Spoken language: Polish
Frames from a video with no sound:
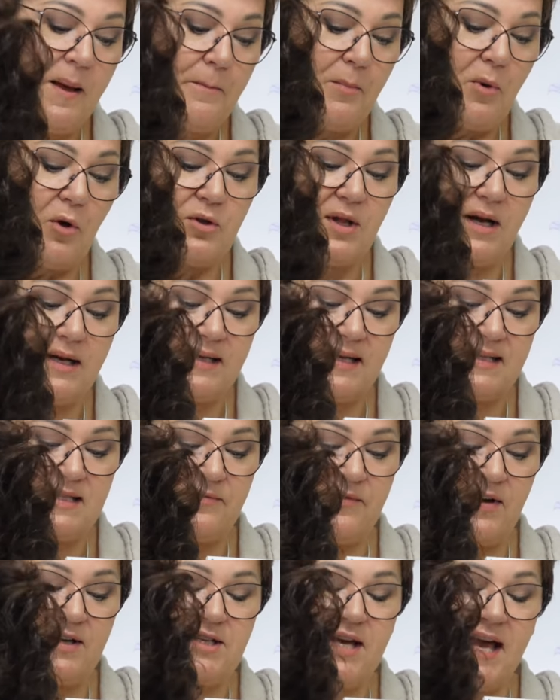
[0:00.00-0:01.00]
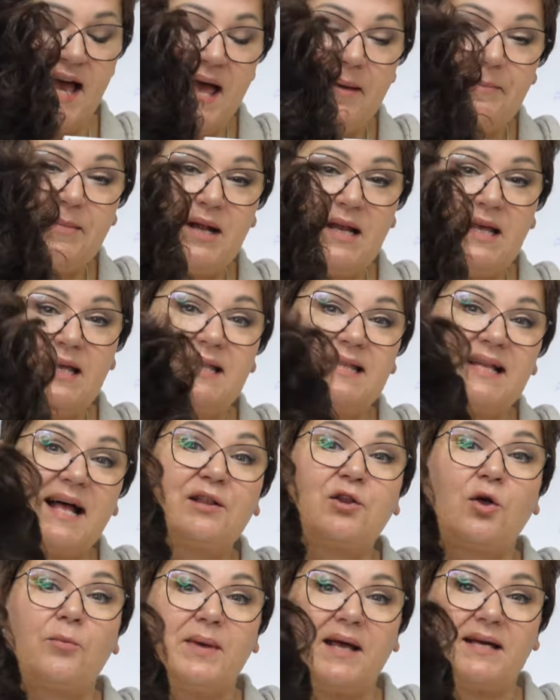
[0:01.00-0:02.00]
Model nazywa się Emily,
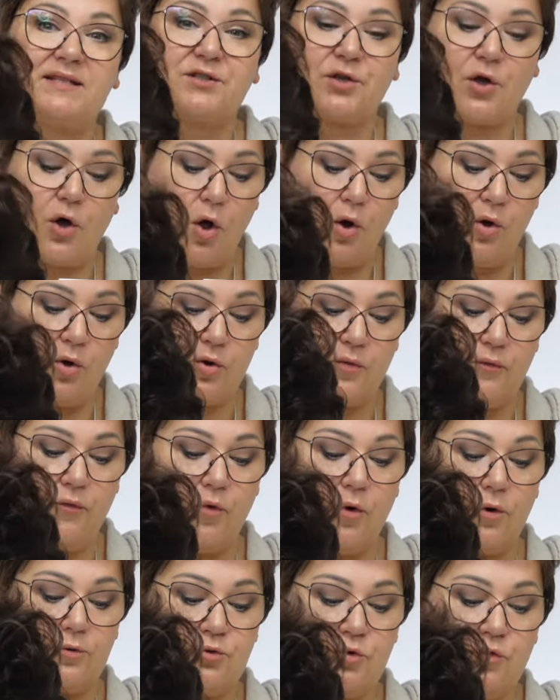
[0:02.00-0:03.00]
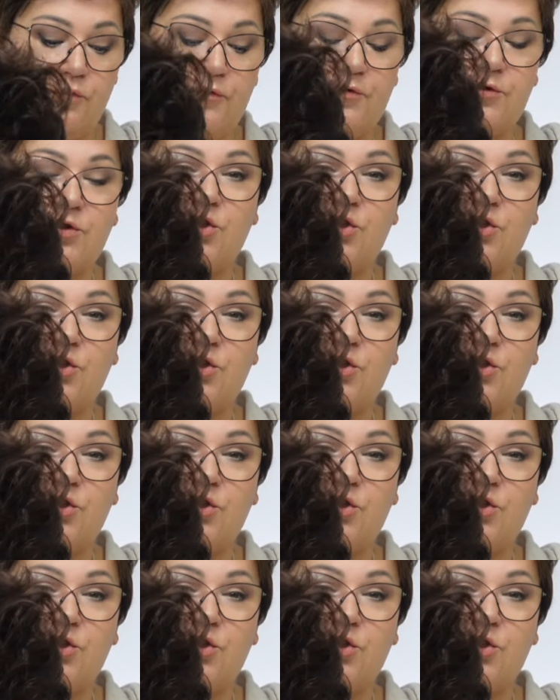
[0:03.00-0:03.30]
natomiast kolor włosów